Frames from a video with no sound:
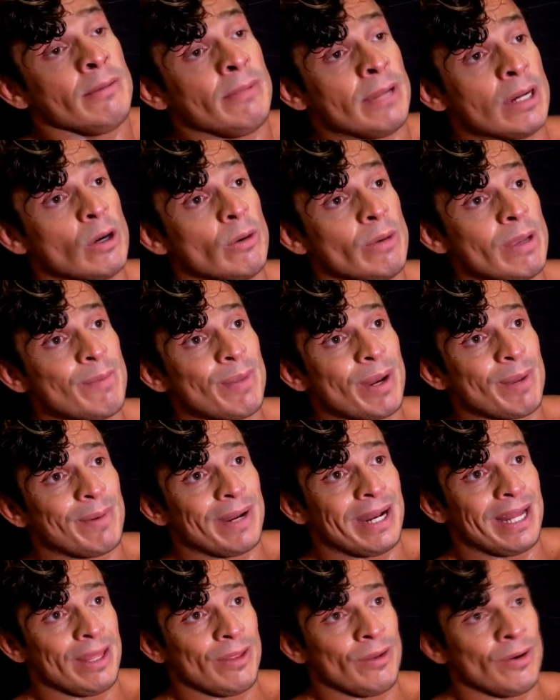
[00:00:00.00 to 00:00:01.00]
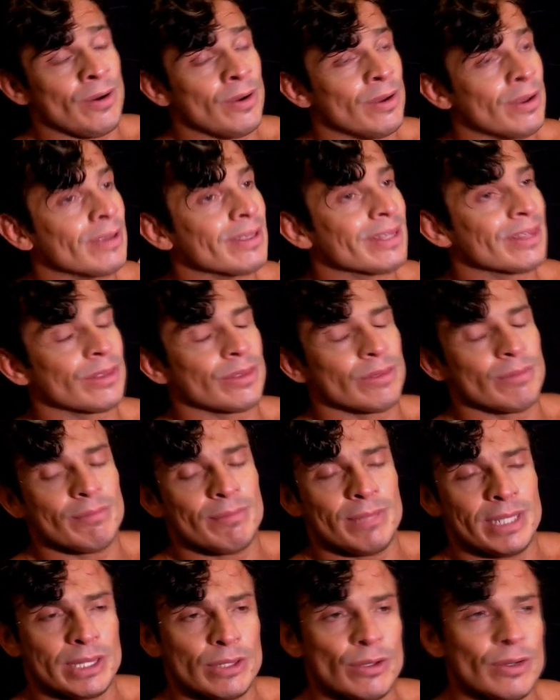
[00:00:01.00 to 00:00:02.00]
Vengo bien preparado,
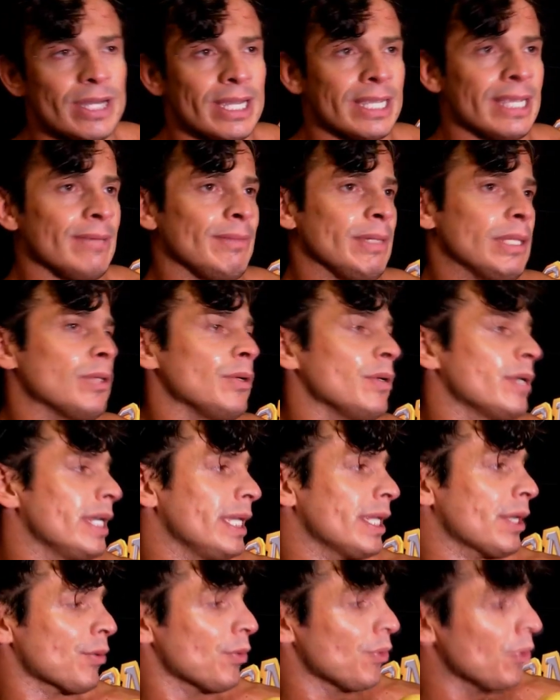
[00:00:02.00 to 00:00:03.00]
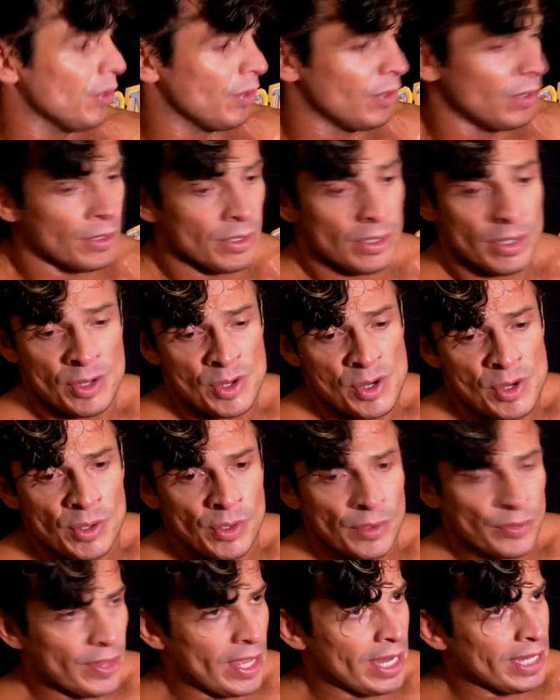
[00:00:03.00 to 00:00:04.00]
me toque quien me toque, rudo
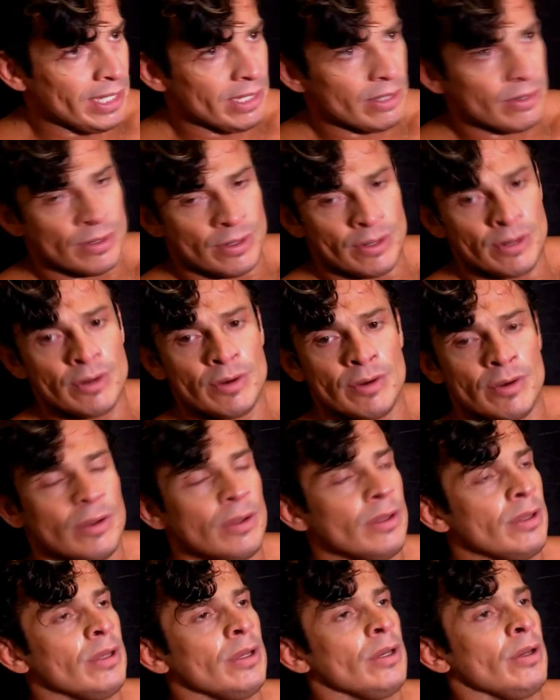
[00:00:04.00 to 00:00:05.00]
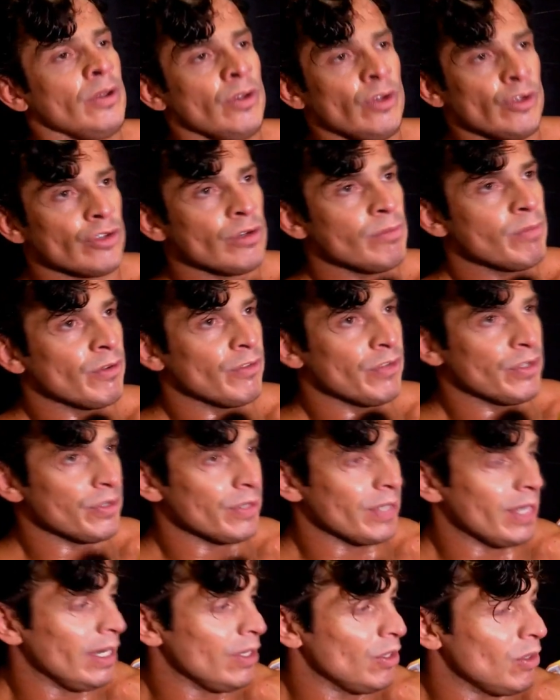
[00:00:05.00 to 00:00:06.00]
o técnico, yo soy
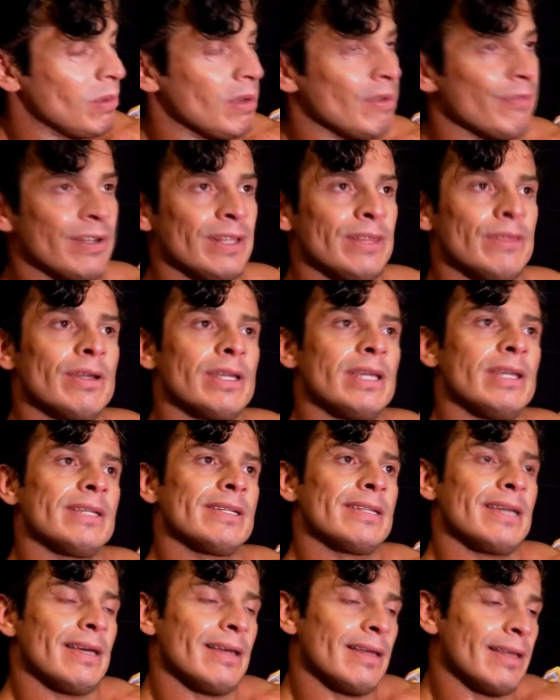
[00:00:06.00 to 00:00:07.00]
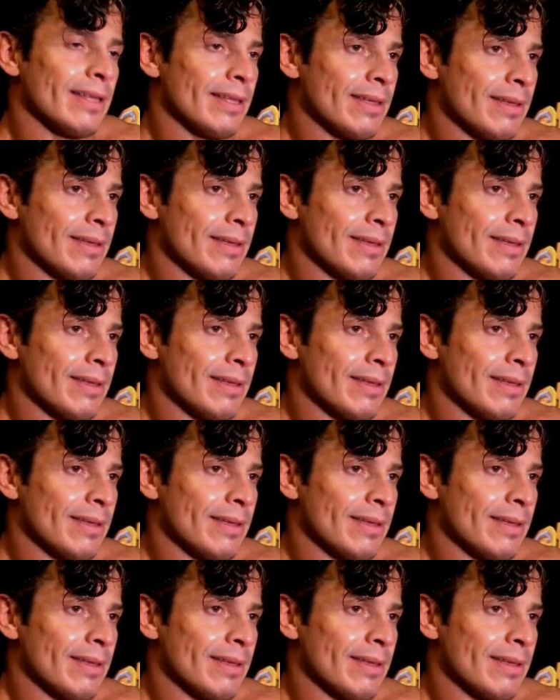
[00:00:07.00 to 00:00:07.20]
profesional y yo me enfrento a quien sea.